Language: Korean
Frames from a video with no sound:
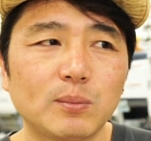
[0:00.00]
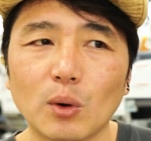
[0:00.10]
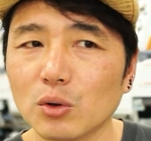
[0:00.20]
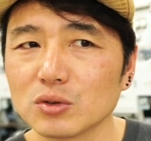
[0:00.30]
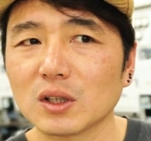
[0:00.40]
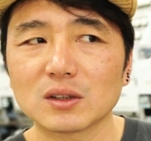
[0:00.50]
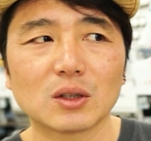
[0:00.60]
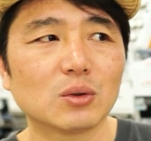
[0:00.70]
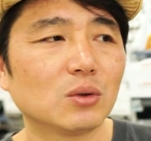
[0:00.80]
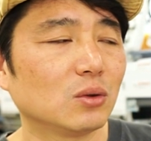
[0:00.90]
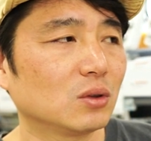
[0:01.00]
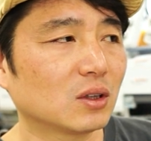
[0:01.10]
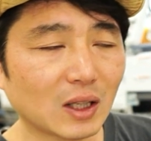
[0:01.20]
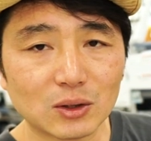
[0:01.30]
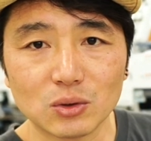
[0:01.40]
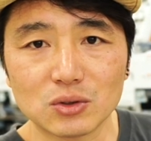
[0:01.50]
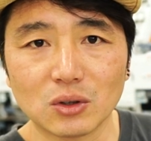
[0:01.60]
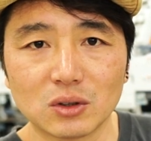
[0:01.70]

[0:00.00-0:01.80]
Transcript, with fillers: 보류 상태로 놔뒀죠.